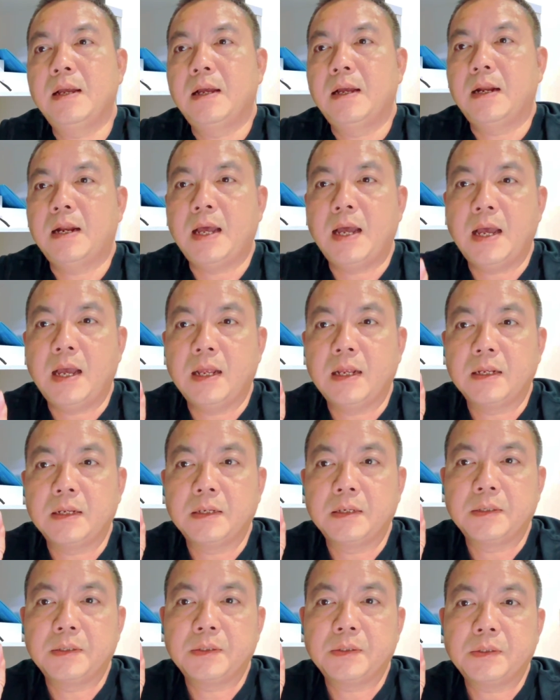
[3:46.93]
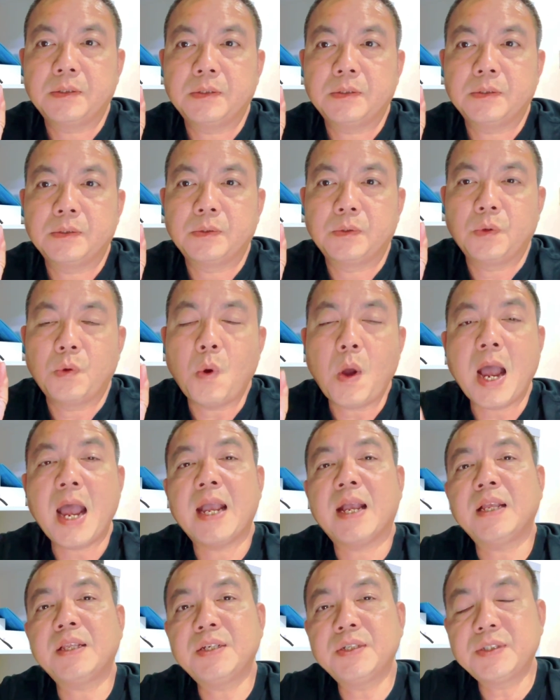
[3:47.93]
là
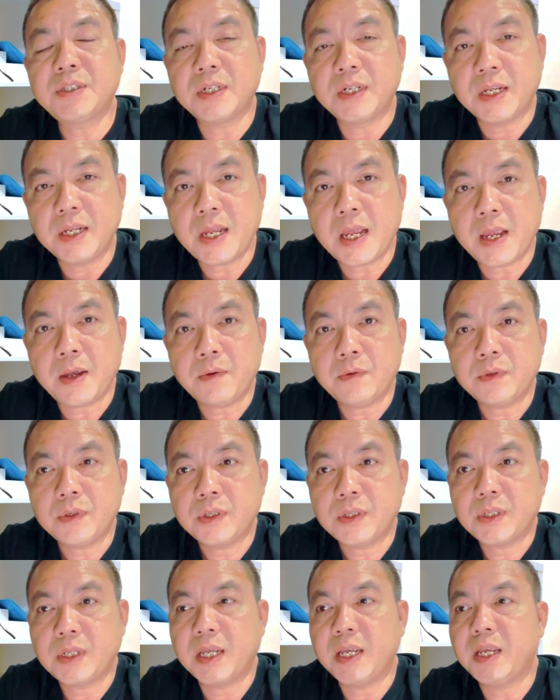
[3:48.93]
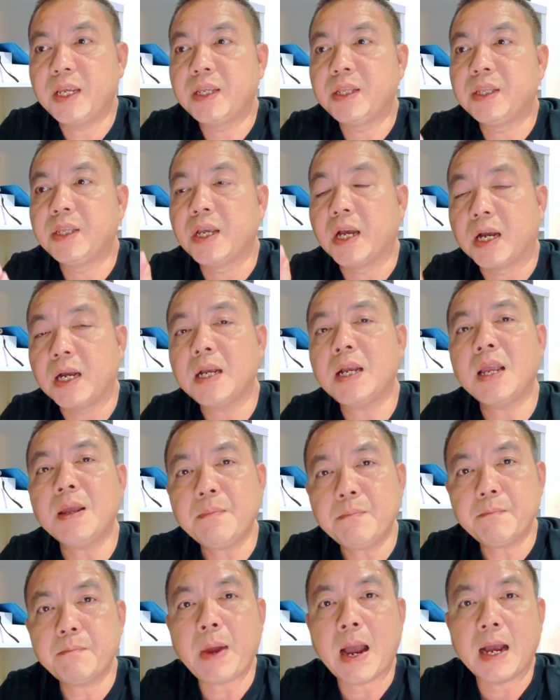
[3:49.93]
ngoài cái chương trình IELTS thì những
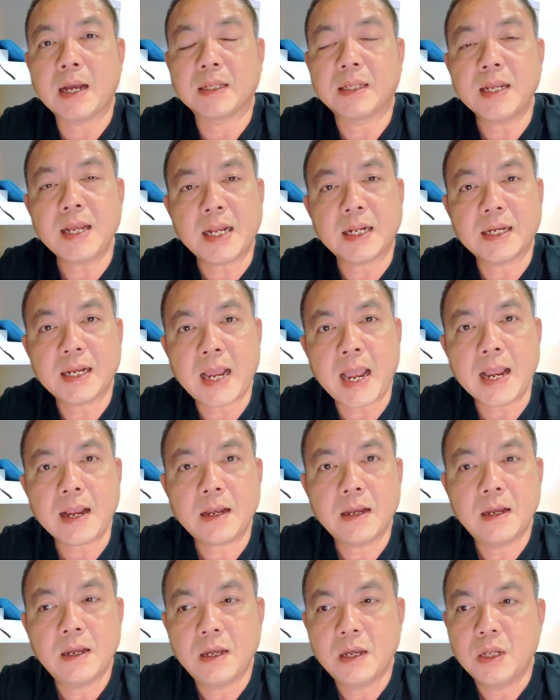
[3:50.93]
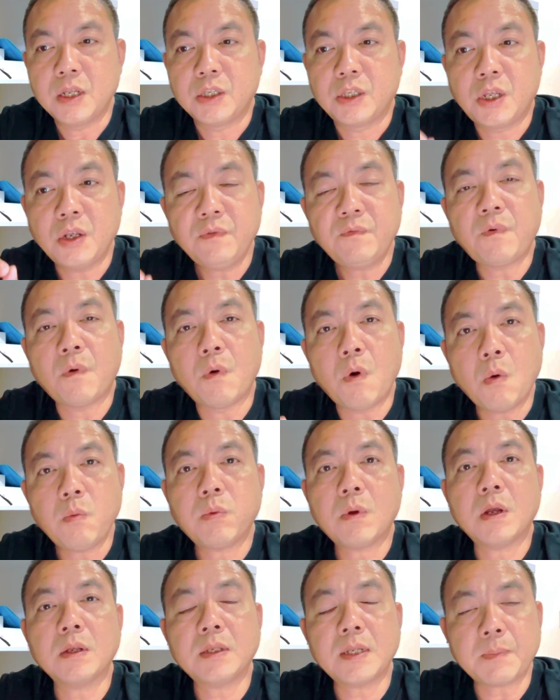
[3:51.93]
cái bằng tiếng Anh khác chính phủ Úc
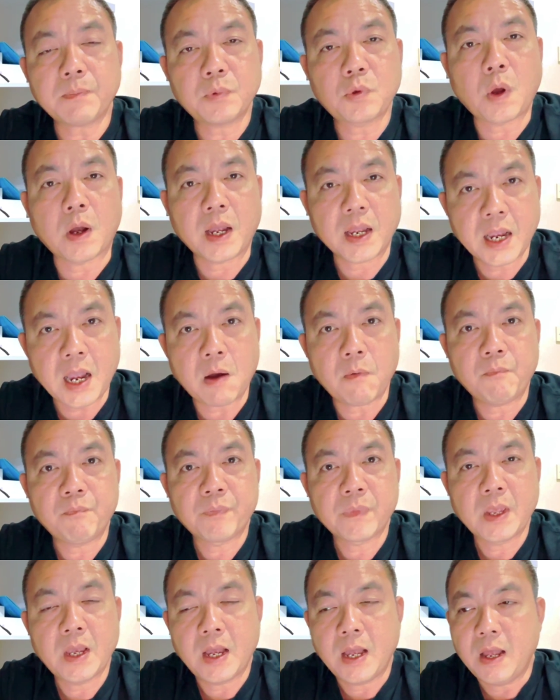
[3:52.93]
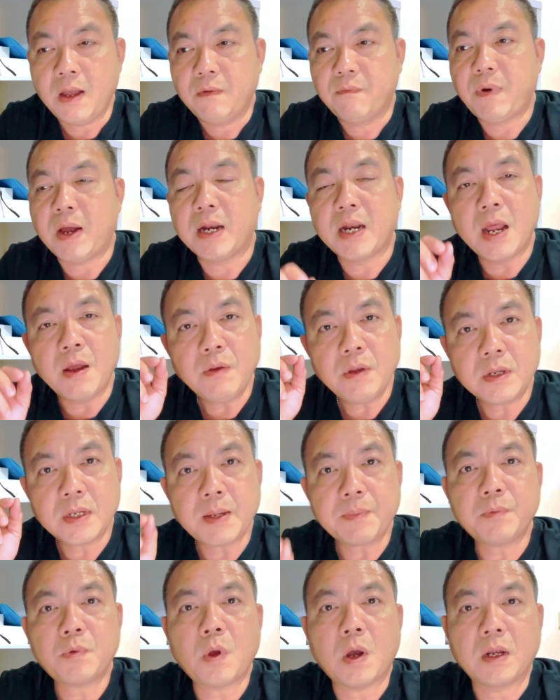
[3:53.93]
có chấp thuận hay không, và nếu như
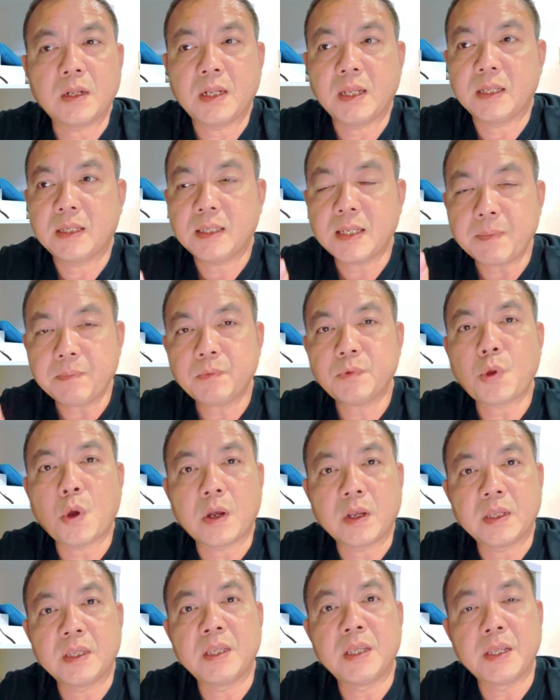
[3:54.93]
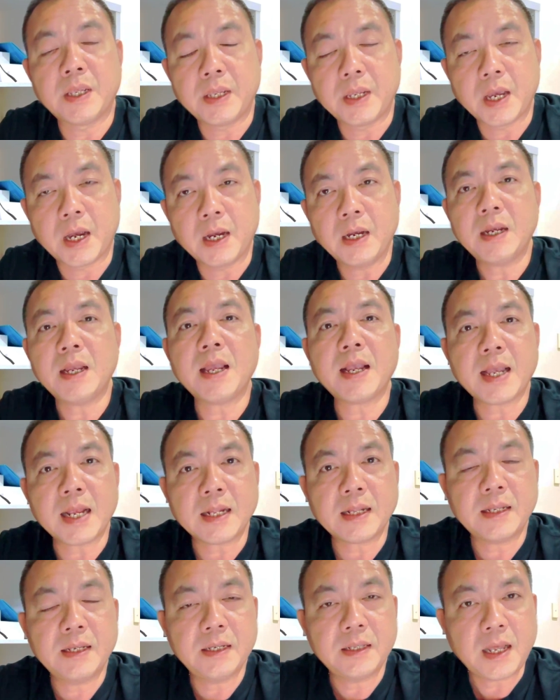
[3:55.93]
chấp thuận thì chấp thuận những cái cách
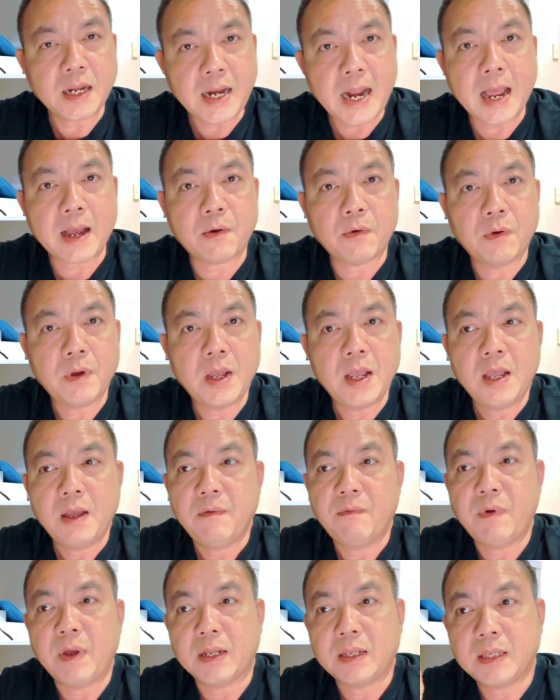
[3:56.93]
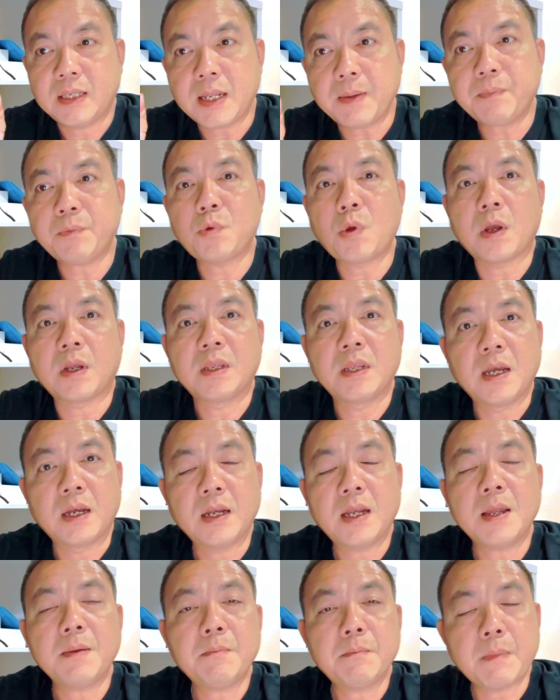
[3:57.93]
như thế nào, và chấp thuận
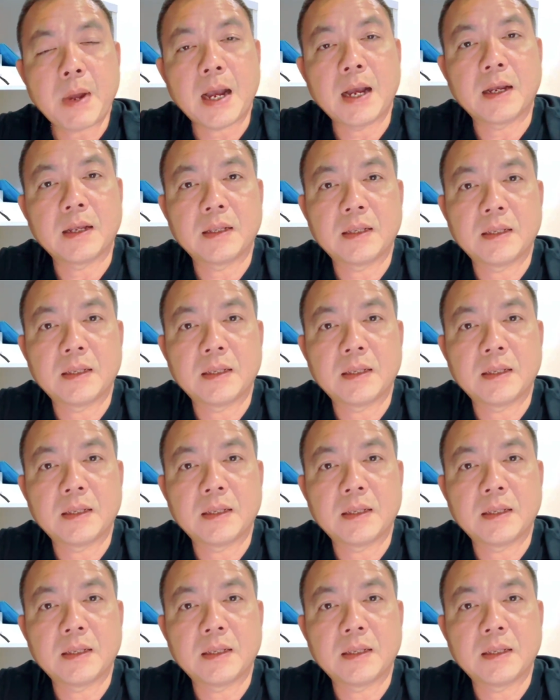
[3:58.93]
những cái bằng